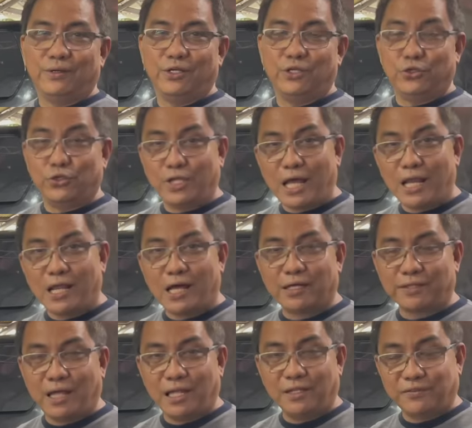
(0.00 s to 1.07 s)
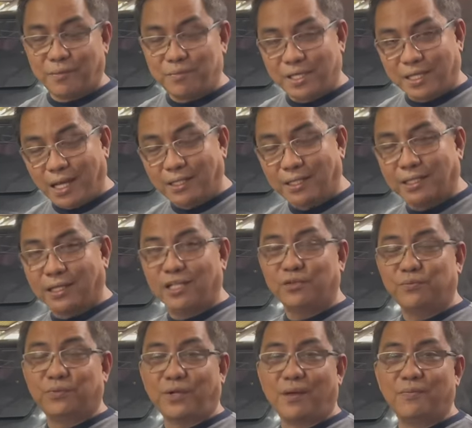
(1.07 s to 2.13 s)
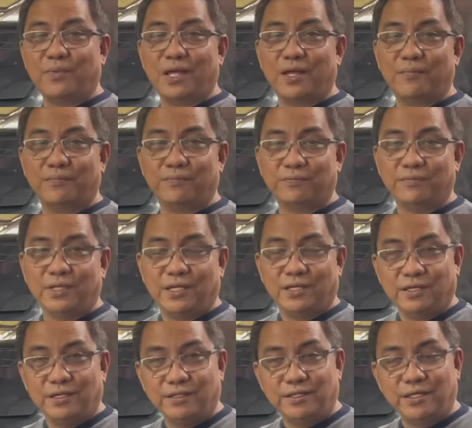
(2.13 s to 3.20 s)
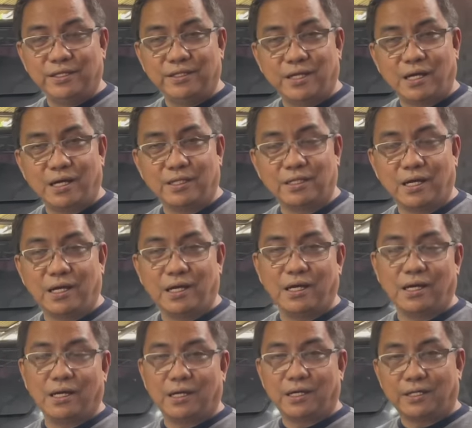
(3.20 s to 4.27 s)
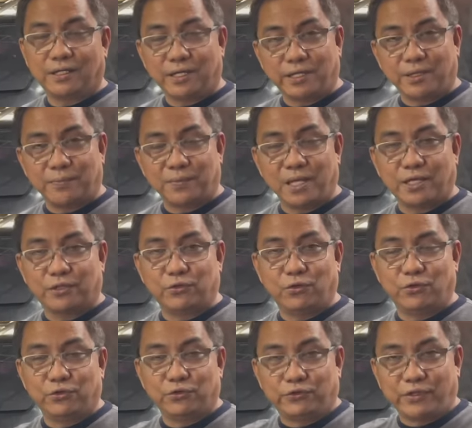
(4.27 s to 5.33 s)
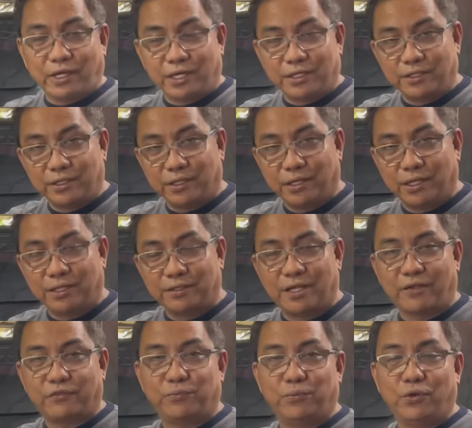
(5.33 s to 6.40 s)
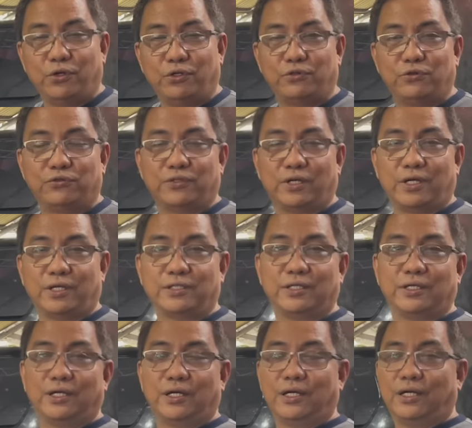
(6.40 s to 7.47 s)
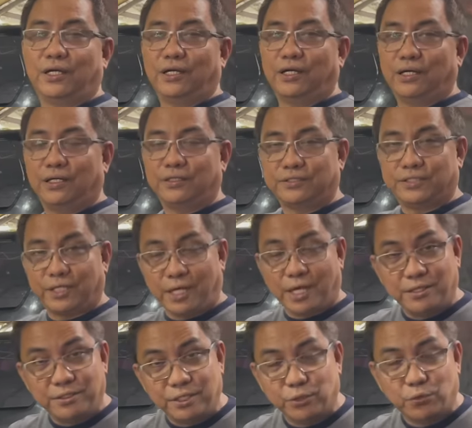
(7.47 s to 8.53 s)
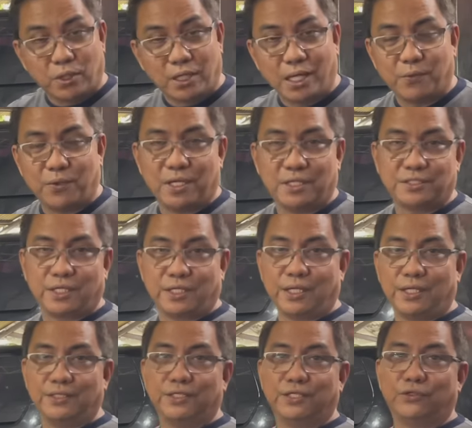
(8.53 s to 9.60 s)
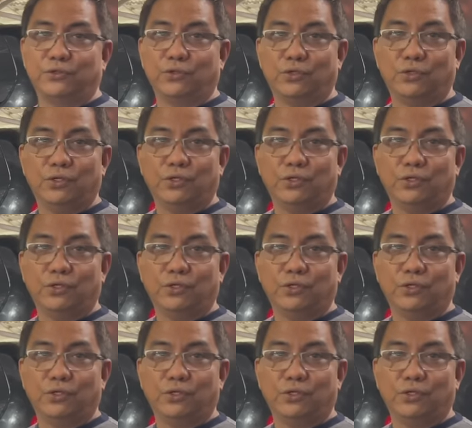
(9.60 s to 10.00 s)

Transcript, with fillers: Yun nga lang, dahil sa mechanical yung problem, hindi nag-re-reflect ah, uh, doon sa kanyang uh, dashboard, doon sa kanyang uh, check engine. Wala, walang check engine to.